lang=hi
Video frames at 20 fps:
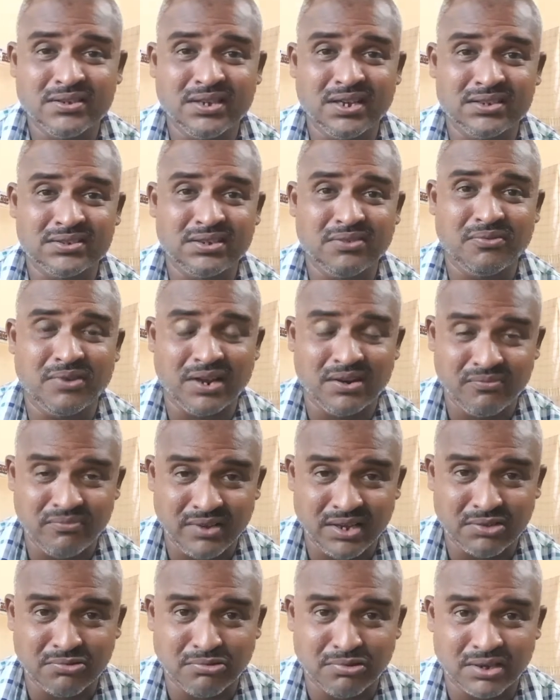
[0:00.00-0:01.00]
जैसे वन
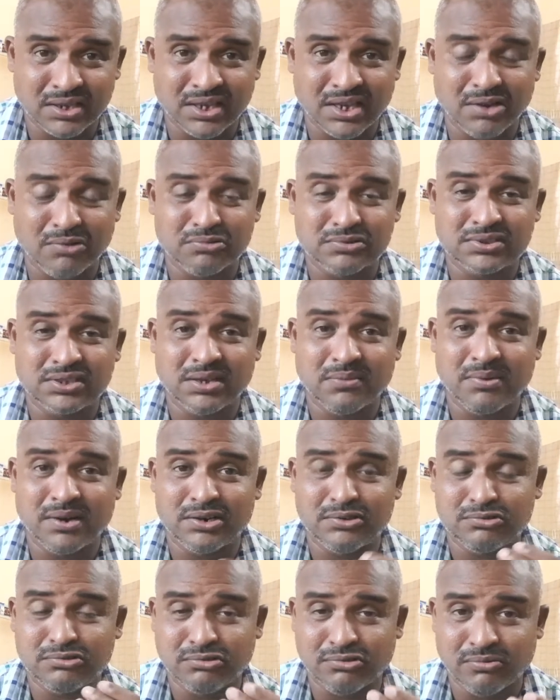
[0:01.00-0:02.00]
वीक हो गया उसके
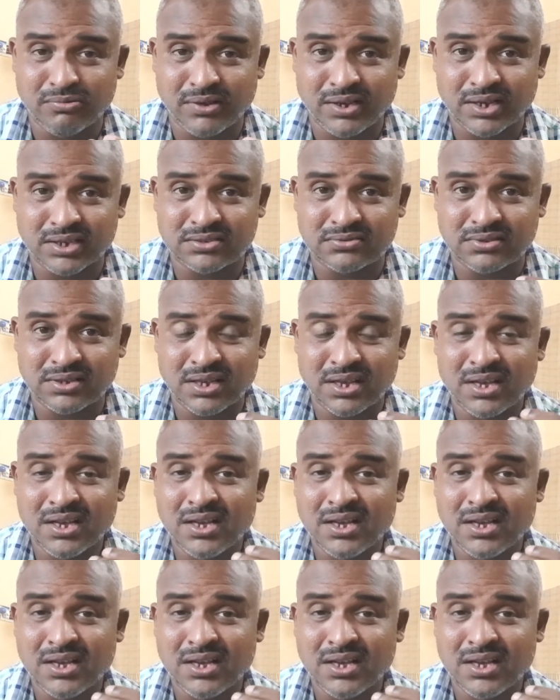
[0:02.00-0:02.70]
बाद टू वीक्स